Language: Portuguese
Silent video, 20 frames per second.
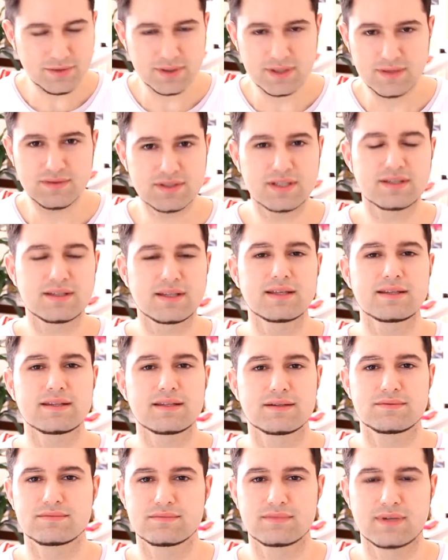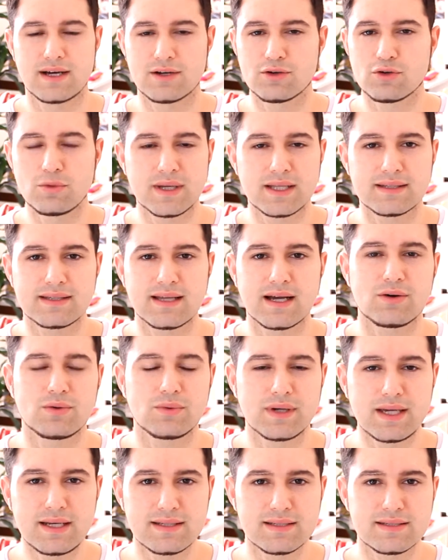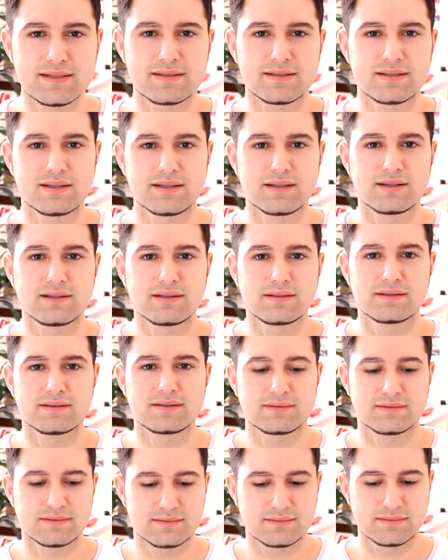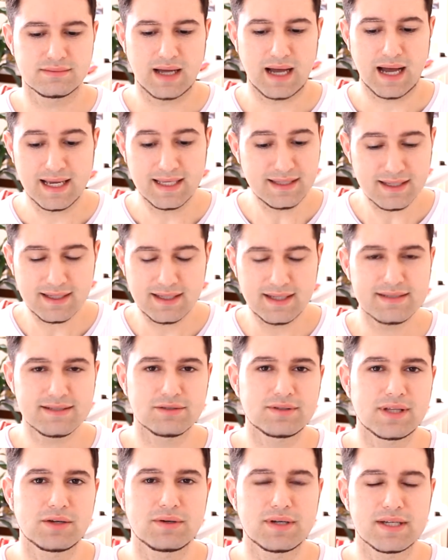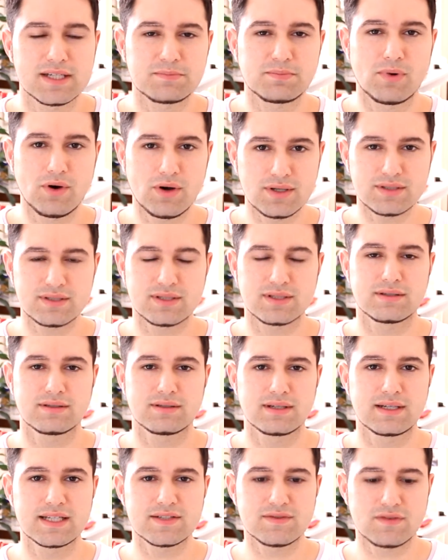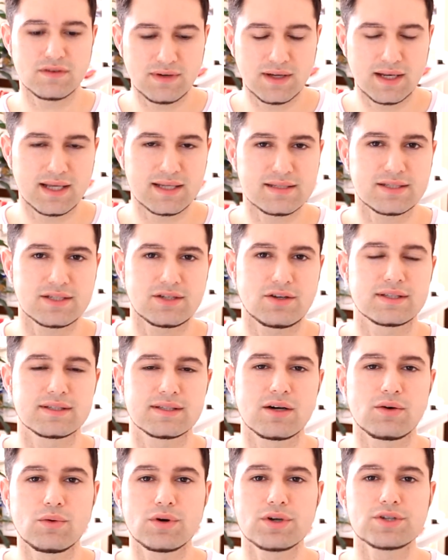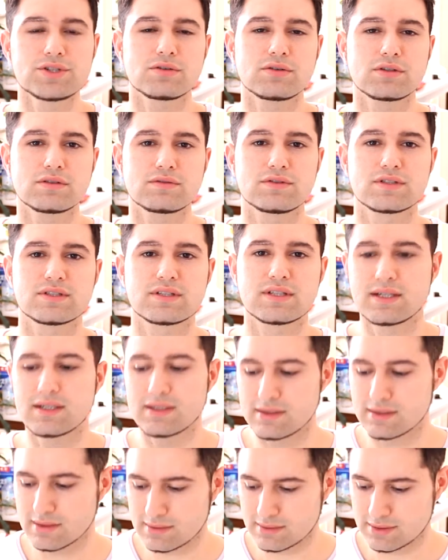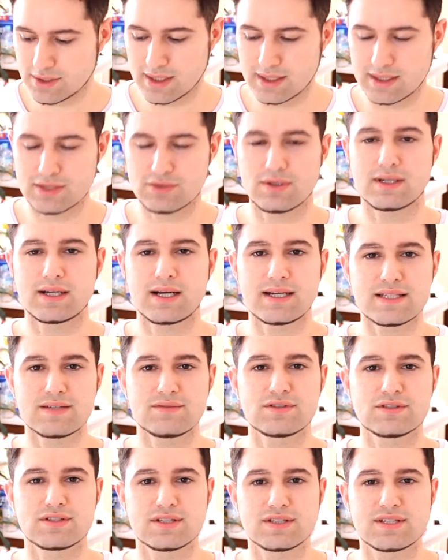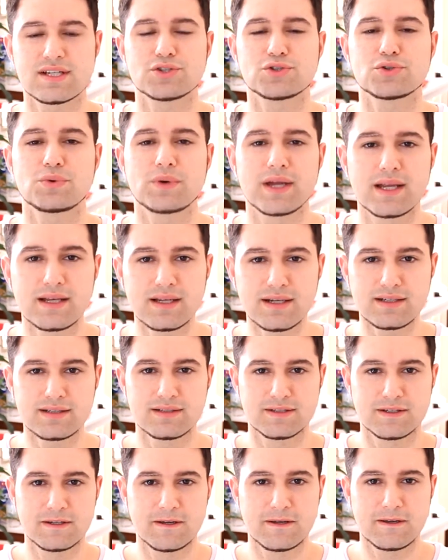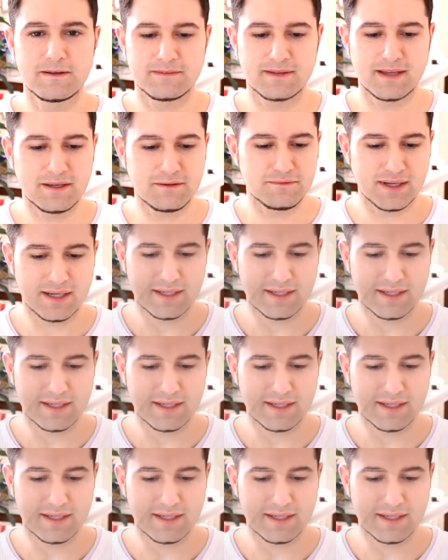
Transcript: que você tenta argumentar com eles, ainda que eles não tenham resposta, eles vão falar assim, ó, então hoje quando você chegar na sua casa, você se ajoelha, né, e fala